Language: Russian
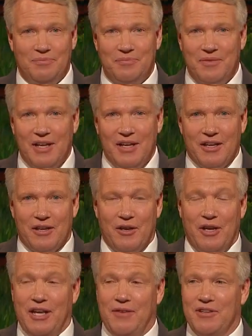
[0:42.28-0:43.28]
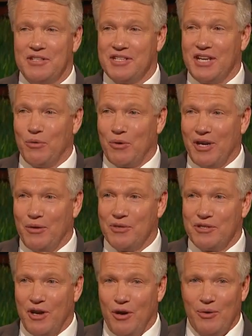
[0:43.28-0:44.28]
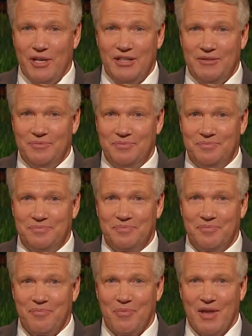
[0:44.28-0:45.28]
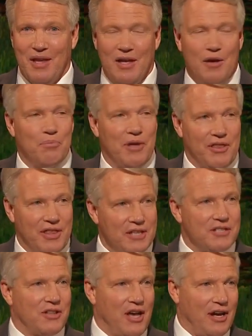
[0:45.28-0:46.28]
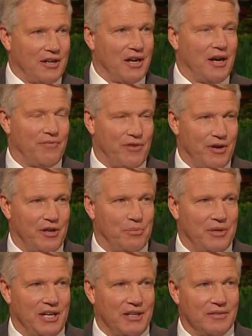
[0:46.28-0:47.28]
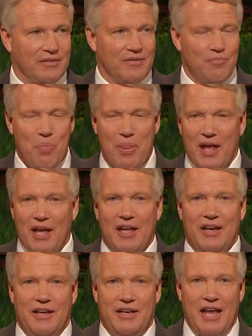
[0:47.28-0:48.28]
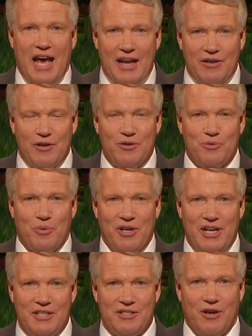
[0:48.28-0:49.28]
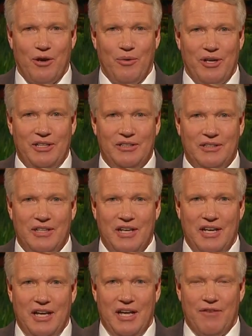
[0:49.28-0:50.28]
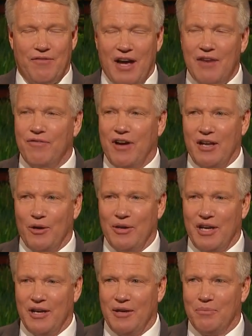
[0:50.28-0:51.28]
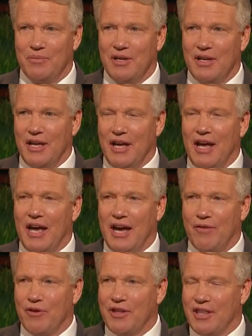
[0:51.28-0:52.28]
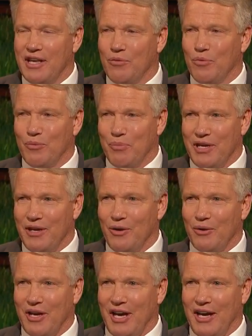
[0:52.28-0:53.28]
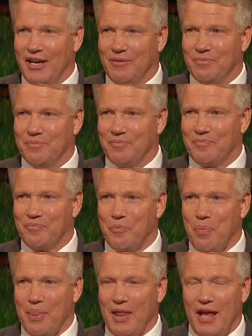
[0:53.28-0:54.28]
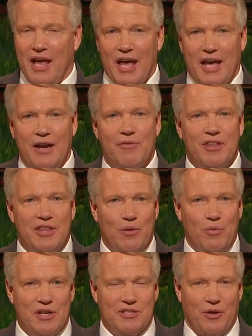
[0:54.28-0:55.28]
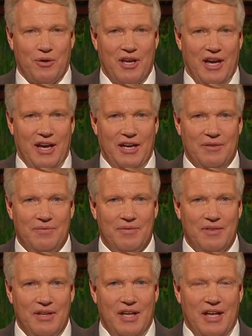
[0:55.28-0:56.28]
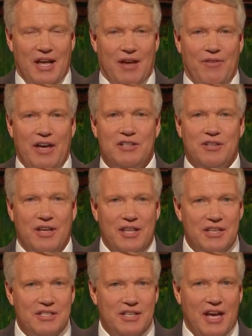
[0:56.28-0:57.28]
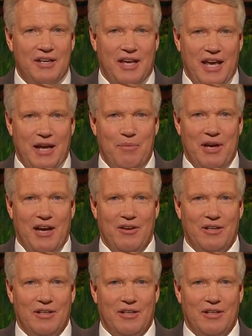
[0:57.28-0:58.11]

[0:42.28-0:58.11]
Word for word: который держал отец. А что, если моя лошадь поскользнется и упадет? Увидит ли он вообще, куда идти? Но меня утешила эта мысль. Отец знает, куда идет. Если я буду следовать за ним, все будет в порядке. И все было в порядке.